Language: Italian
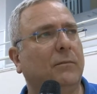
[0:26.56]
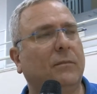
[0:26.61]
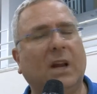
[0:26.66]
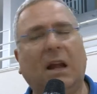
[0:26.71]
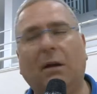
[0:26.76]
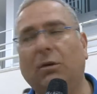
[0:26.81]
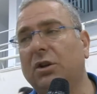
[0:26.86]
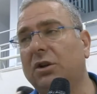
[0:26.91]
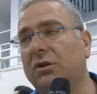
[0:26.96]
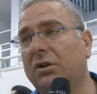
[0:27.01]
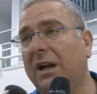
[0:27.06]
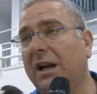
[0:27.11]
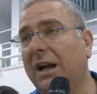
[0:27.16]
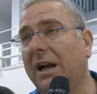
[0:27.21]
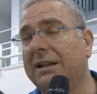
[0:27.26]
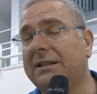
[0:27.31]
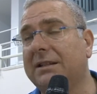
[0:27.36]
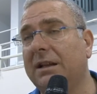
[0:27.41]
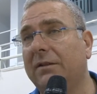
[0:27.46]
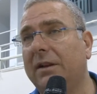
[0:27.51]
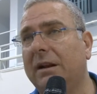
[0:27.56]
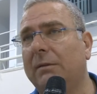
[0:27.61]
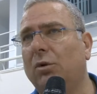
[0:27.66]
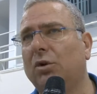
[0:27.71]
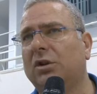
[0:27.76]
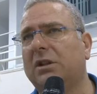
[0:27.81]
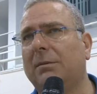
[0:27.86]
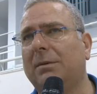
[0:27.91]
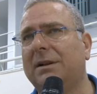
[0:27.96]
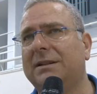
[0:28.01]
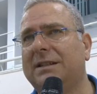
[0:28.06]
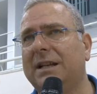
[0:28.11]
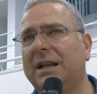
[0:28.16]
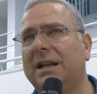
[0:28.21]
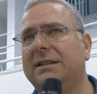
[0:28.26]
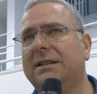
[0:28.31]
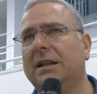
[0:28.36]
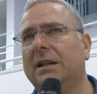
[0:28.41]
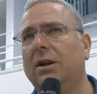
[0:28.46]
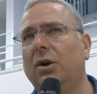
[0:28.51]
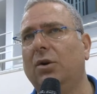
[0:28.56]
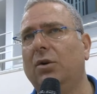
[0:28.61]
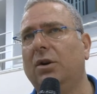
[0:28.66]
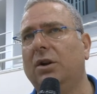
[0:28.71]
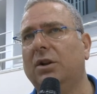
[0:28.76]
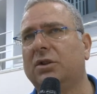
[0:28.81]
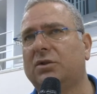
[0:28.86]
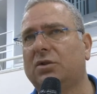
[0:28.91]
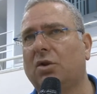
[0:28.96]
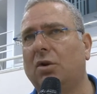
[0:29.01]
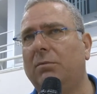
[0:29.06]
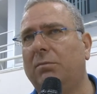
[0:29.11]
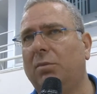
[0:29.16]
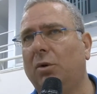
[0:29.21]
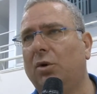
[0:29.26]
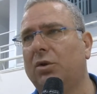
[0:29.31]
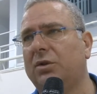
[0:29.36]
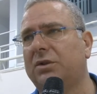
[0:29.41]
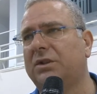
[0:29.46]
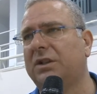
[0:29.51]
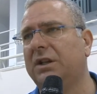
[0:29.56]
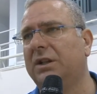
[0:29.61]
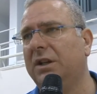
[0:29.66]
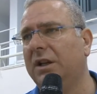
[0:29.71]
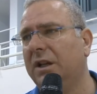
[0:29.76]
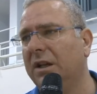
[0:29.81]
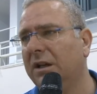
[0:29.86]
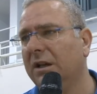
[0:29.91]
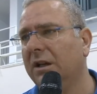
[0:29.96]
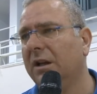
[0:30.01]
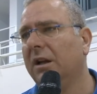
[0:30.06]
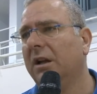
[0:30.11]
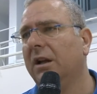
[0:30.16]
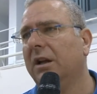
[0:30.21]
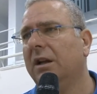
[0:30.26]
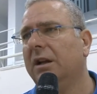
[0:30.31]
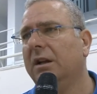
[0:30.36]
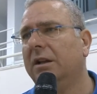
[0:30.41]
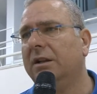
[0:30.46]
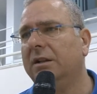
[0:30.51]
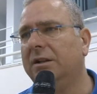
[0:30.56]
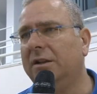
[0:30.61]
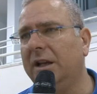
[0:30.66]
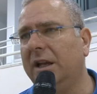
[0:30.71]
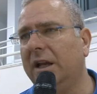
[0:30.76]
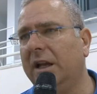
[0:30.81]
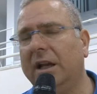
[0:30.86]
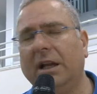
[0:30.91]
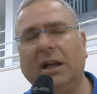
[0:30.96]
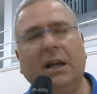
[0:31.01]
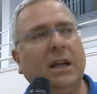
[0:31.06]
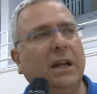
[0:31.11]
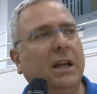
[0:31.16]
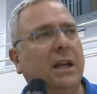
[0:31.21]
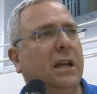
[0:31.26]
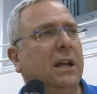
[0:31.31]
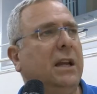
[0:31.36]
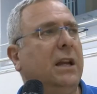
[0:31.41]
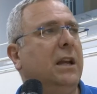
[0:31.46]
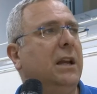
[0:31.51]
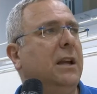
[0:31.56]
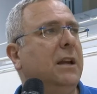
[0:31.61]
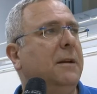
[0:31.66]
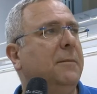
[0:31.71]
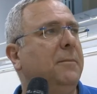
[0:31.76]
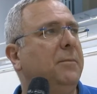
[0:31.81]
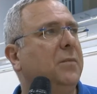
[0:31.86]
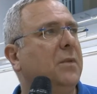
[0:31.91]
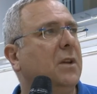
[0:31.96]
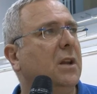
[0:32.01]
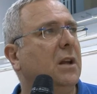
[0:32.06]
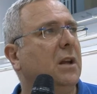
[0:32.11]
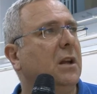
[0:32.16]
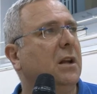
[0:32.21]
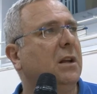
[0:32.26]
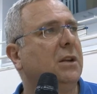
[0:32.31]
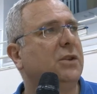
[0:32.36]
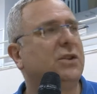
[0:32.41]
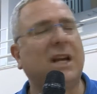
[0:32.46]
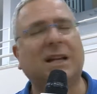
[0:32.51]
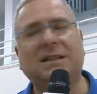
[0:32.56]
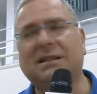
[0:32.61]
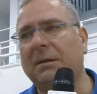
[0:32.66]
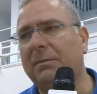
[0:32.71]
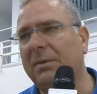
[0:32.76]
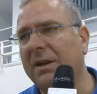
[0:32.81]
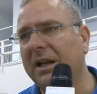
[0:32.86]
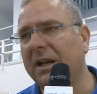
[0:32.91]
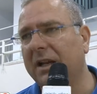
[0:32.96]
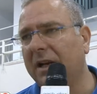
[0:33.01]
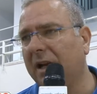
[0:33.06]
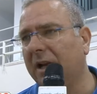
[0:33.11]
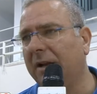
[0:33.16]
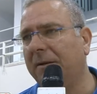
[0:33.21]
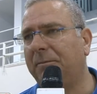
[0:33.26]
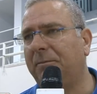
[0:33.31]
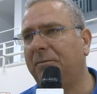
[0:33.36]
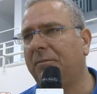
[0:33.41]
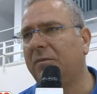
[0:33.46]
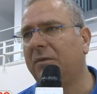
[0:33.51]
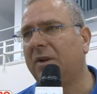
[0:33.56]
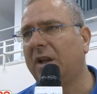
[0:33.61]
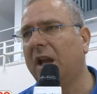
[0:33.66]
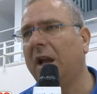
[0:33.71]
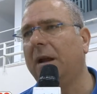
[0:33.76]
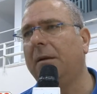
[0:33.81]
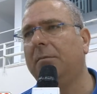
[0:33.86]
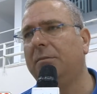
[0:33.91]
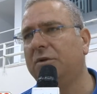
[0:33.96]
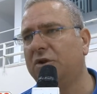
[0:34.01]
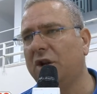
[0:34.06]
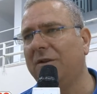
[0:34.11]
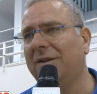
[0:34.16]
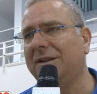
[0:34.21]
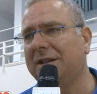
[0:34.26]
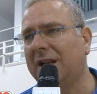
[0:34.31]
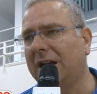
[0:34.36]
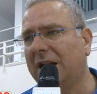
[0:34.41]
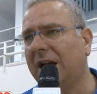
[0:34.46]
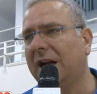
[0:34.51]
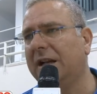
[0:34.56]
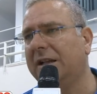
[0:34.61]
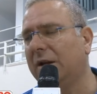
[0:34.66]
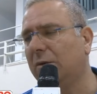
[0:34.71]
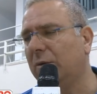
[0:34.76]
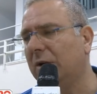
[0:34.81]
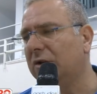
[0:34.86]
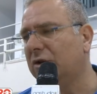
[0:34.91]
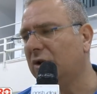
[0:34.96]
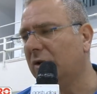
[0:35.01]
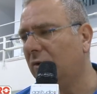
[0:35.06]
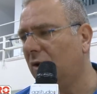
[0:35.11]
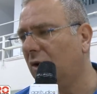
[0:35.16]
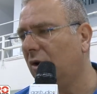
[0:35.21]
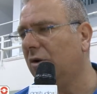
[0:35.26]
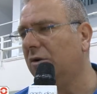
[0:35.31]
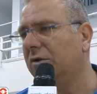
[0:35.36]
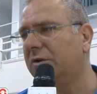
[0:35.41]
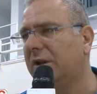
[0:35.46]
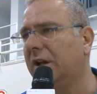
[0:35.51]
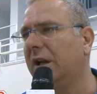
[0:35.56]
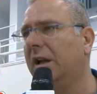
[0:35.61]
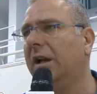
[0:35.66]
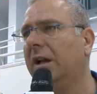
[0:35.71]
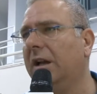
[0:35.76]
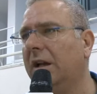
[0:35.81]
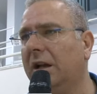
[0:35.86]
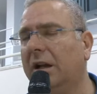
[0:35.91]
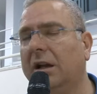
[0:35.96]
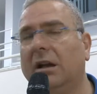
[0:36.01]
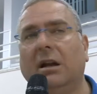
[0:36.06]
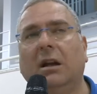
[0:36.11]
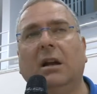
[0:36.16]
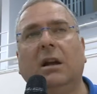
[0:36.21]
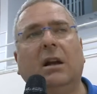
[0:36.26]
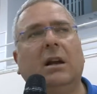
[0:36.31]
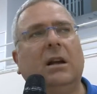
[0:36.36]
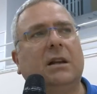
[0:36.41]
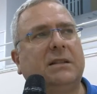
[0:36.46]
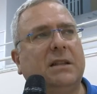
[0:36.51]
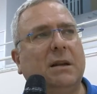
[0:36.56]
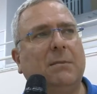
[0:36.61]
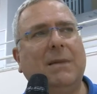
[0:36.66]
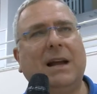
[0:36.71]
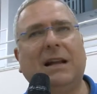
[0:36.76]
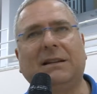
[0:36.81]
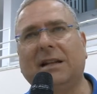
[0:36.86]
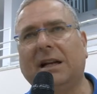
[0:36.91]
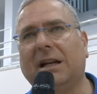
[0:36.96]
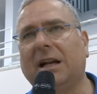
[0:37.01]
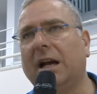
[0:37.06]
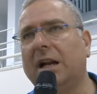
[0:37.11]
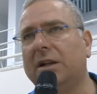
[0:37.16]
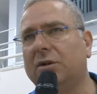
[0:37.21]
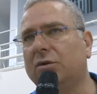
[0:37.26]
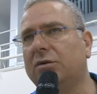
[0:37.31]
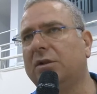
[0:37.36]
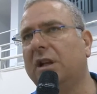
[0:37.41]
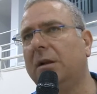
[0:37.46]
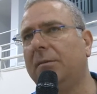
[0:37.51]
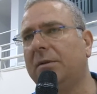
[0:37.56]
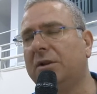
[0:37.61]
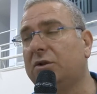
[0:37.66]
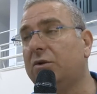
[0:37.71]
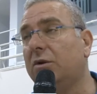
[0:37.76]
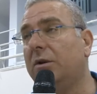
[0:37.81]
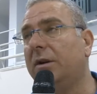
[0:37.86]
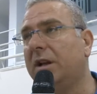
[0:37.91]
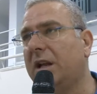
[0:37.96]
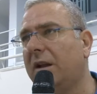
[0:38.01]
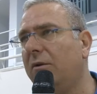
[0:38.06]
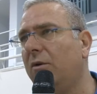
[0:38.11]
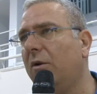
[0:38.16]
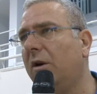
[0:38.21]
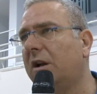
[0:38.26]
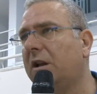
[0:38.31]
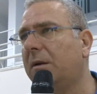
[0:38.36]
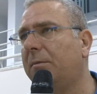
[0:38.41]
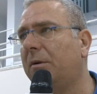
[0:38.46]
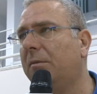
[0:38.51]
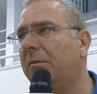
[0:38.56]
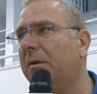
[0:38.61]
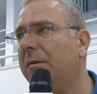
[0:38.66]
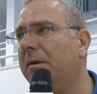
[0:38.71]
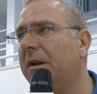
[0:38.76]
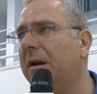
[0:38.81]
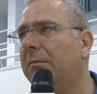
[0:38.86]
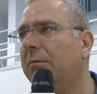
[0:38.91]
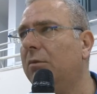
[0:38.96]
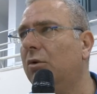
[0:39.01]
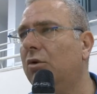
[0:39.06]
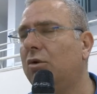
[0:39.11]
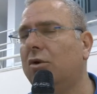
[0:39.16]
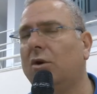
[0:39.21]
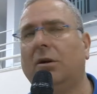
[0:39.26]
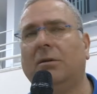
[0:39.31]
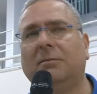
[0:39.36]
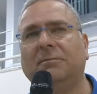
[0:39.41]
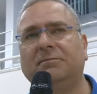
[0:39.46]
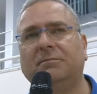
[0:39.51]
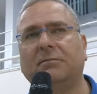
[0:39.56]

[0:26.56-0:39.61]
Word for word: Avevo detto ai ragazzi di avere molta pazienza, di non scomporsi, di di già sapere che bisognava attaccare 3-4 volte, semmai attaccare su delle persone che avevano qualche problemino a muro,